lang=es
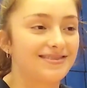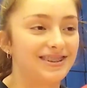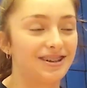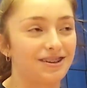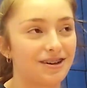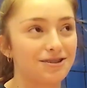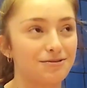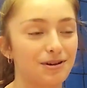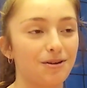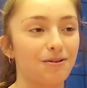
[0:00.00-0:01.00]
No, todos
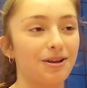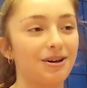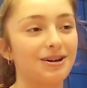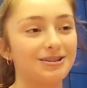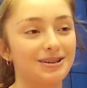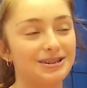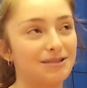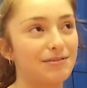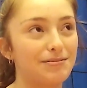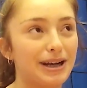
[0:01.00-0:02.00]
súper orgullosos,
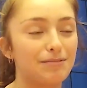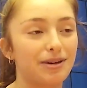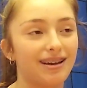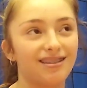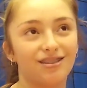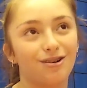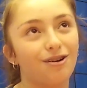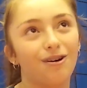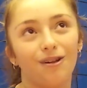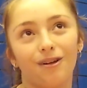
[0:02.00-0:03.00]
siempre me han apoyado en
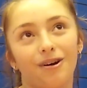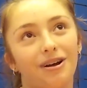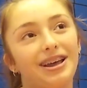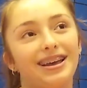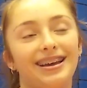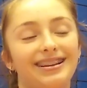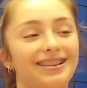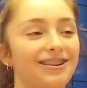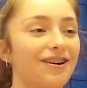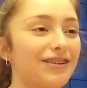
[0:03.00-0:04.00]
todo.
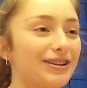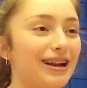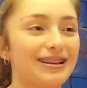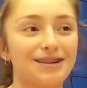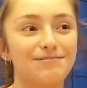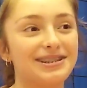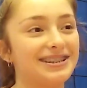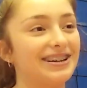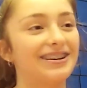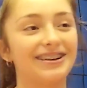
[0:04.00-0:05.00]
Están todos viendo las
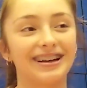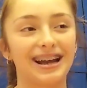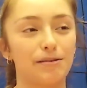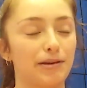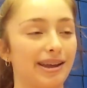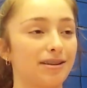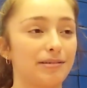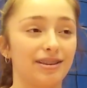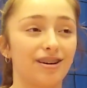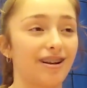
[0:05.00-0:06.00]
transmisiones,
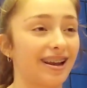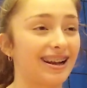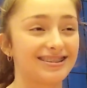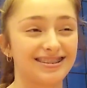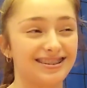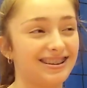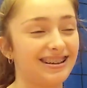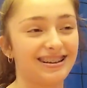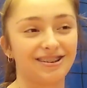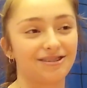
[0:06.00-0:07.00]
apoyándome en todo lo que
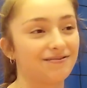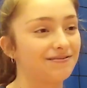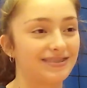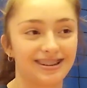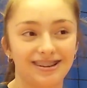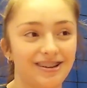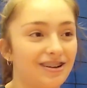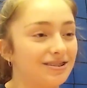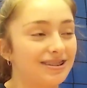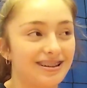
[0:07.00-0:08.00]
necesito.
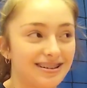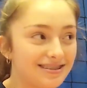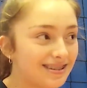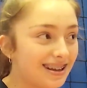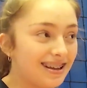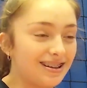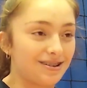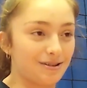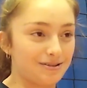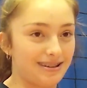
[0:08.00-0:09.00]
Todos, sí.
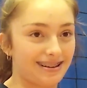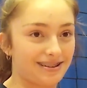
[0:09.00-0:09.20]
Son un 7.